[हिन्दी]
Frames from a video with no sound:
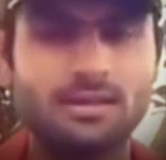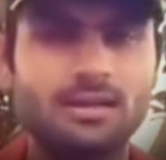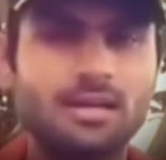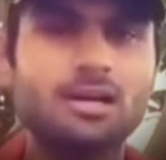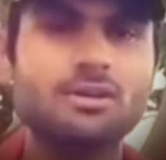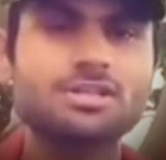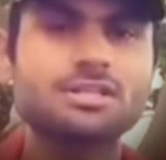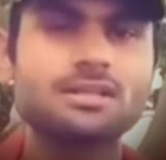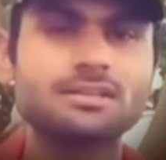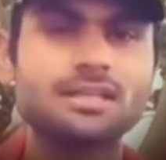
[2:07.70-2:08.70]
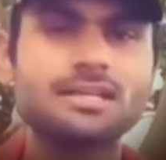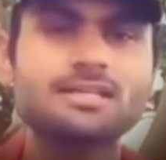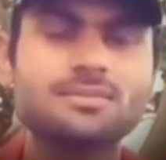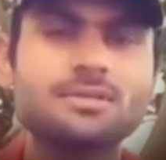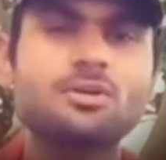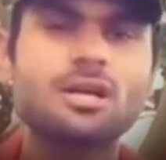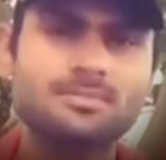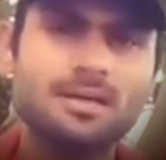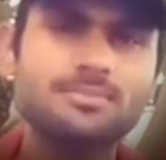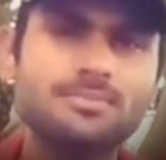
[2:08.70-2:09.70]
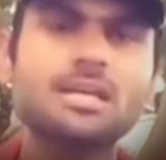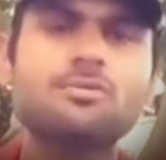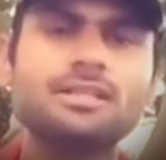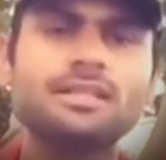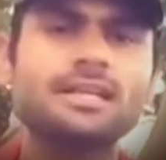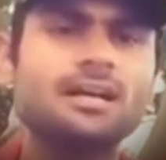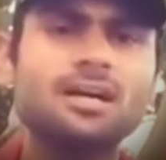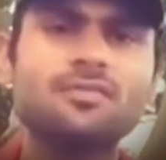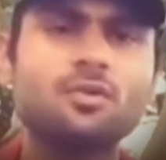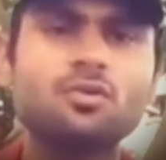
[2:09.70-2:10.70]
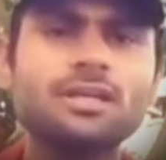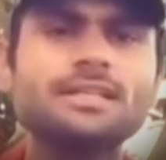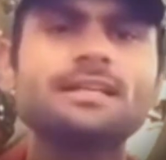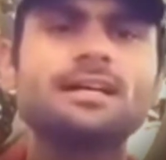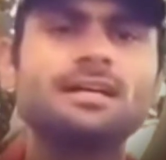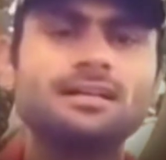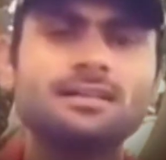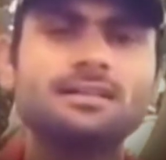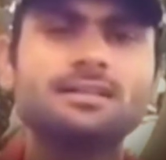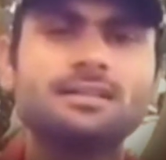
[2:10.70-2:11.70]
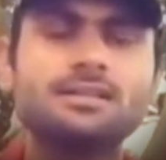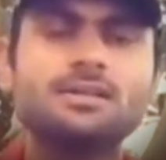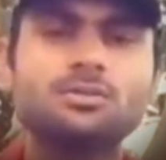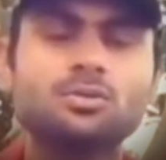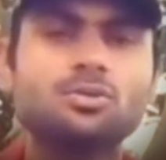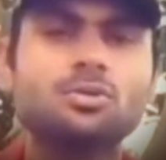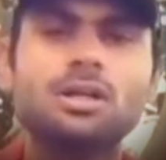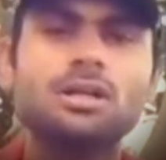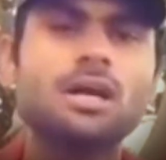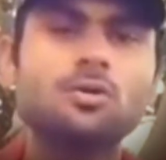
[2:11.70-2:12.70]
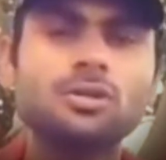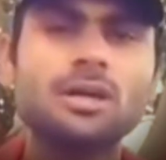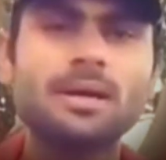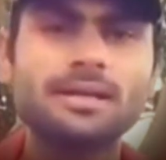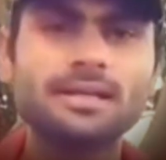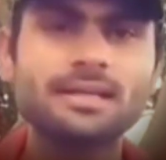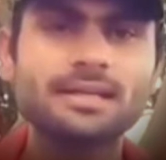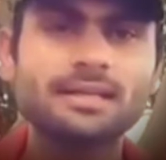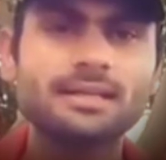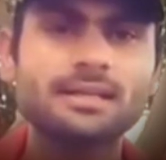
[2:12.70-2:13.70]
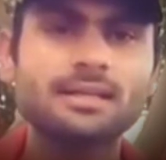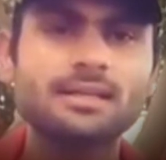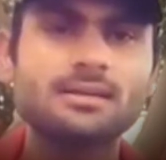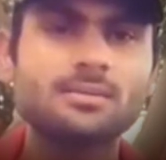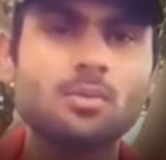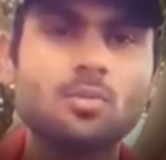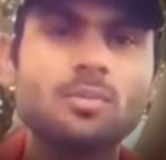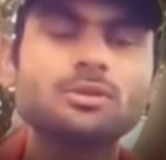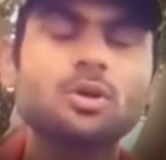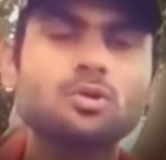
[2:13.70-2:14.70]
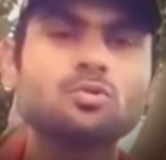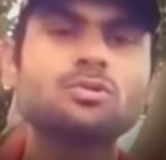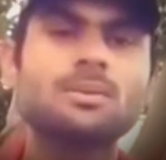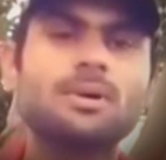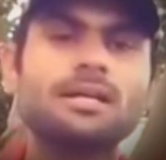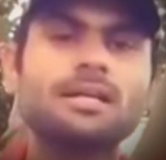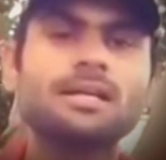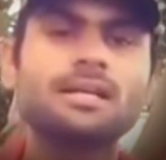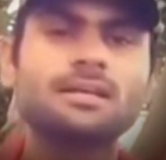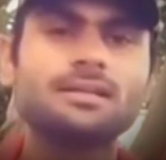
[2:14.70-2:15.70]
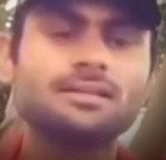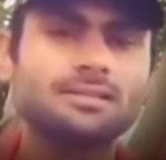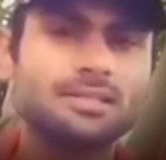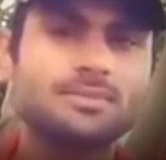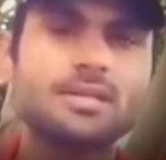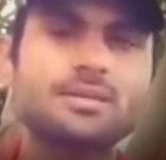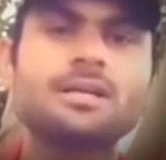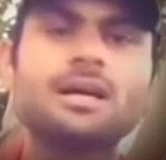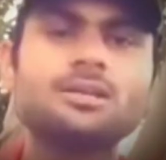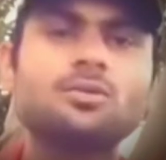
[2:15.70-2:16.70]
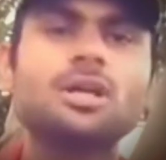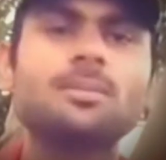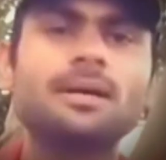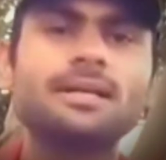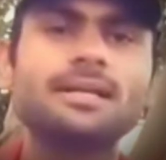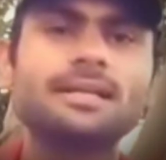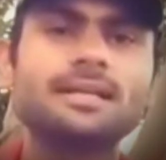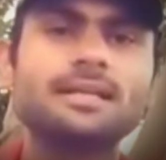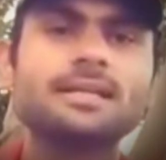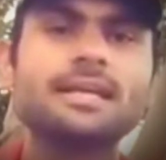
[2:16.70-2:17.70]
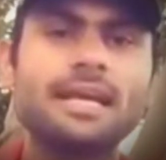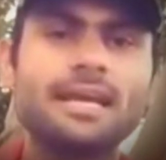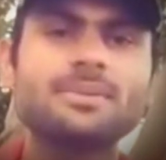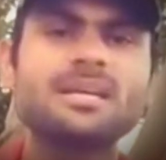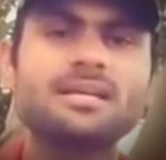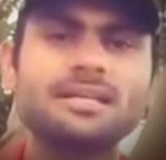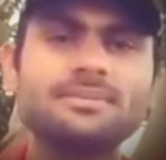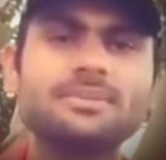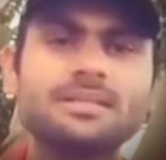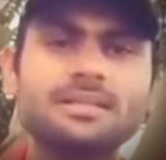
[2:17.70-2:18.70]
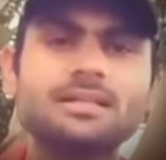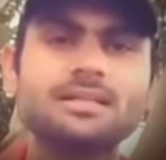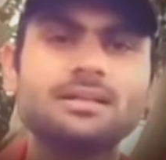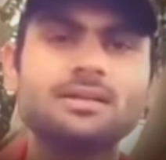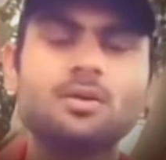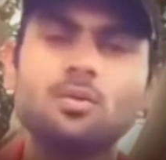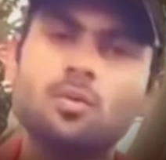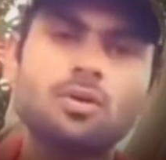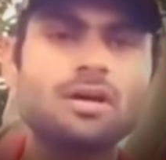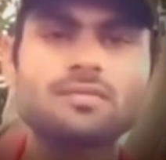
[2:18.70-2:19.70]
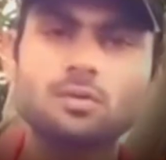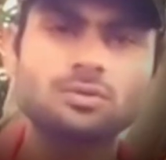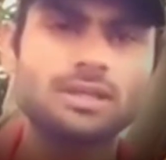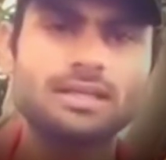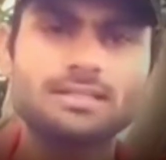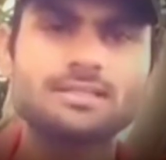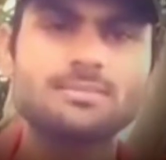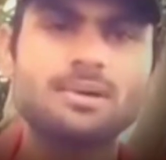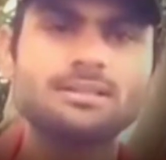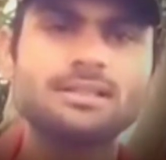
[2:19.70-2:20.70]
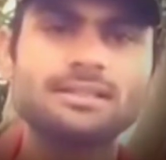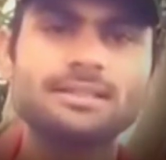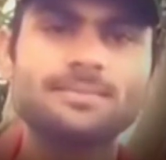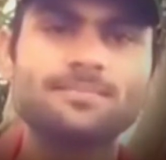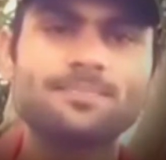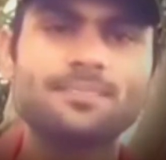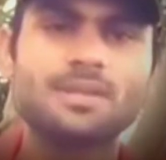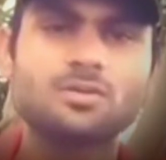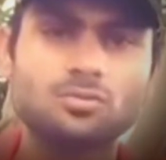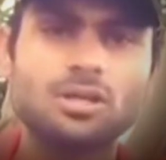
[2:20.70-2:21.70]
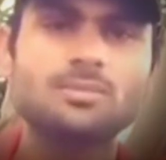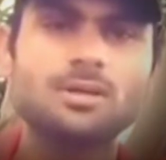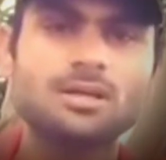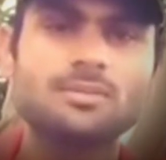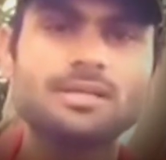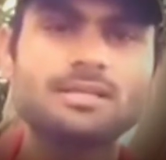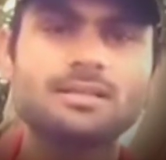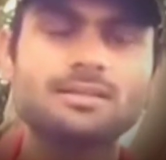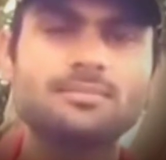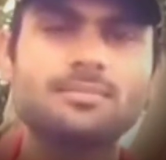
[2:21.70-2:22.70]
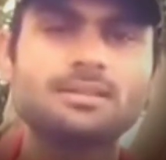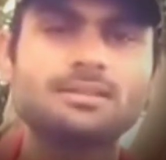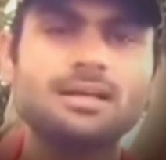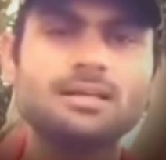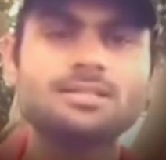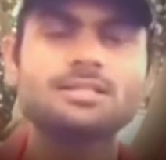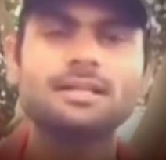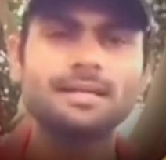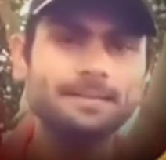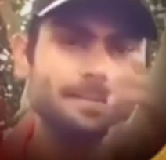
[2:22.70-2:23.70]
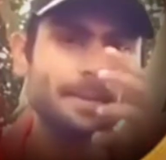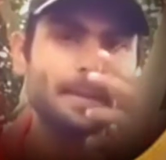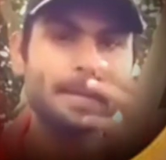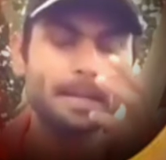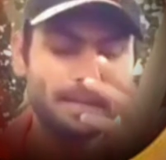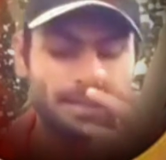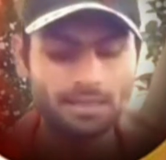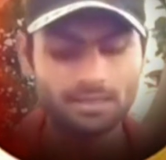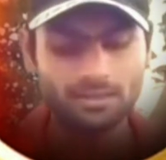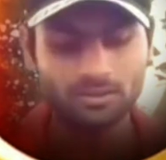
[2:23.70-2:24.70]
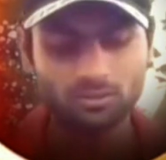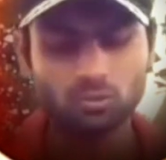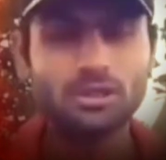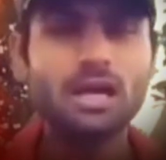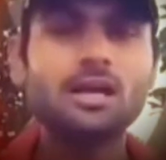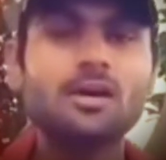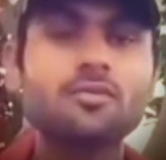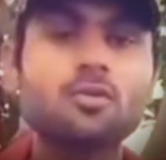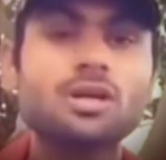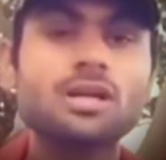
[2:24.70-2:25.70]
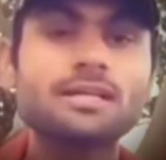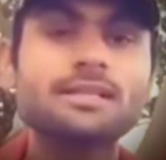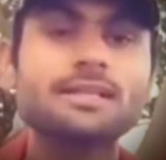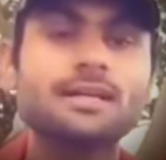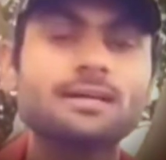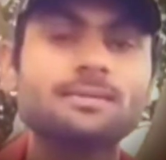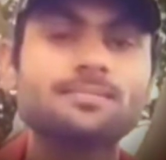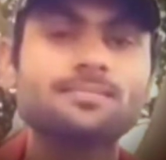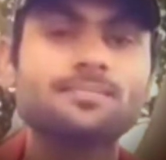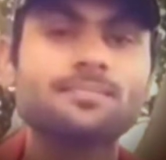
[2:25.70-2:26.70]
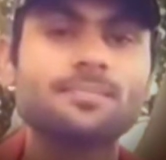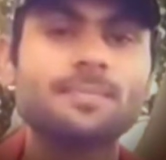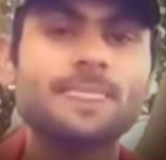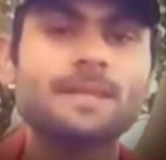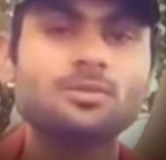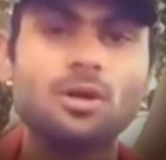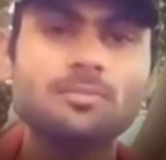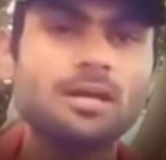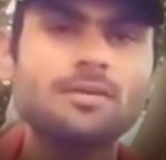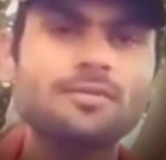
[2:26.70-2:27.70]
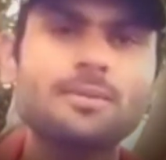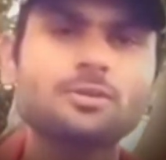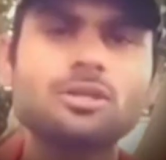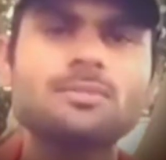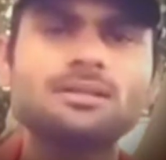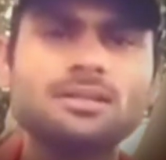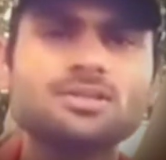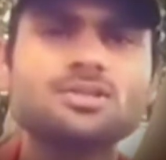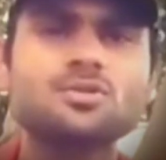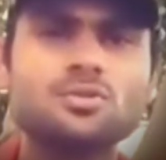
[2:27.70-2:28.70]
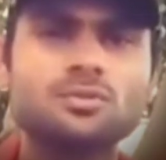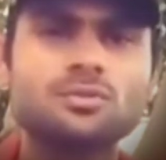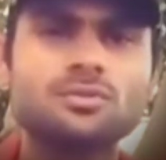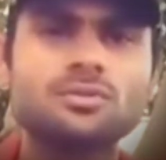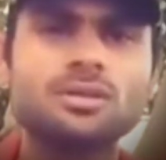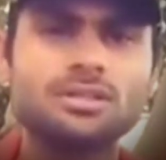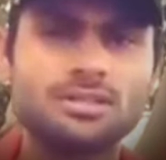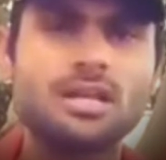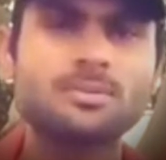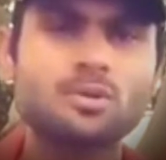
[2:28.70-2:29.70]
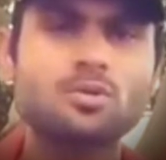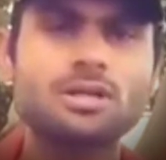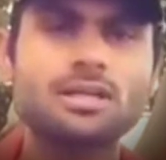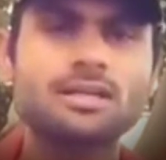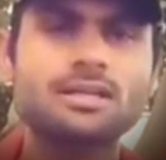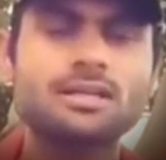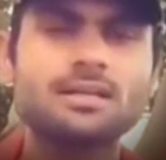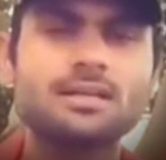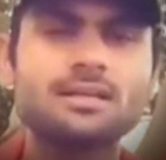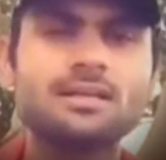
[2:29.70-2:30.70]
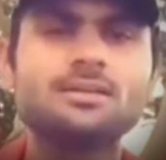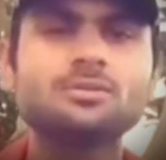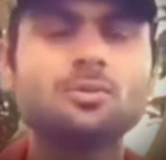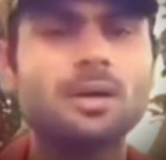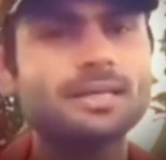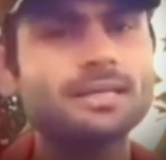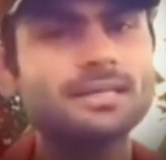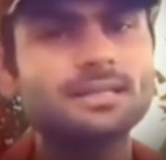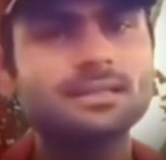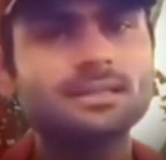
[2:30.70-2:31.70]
अल्लाह क्वेश्चन करता है कि ज़मीन और आसमान मिले हुए थे क्या काफिरों नहीं देखा तो जो अल्लाह को ना माने मोहम्मद को रसूल ना माने जबरील मिकाइल को ना माने कि ये हैं भी या नहीं भी वो काफिर होता है सीधी बात यही है सूरह अल बकर में इस बात का जिक्र है तो क्या काफिरों ने नहीं देखा तो हम काफिर मैं तो नहीं मानते इन चीज़ों को इस्लाम के अकॉर्डिंग तो भाई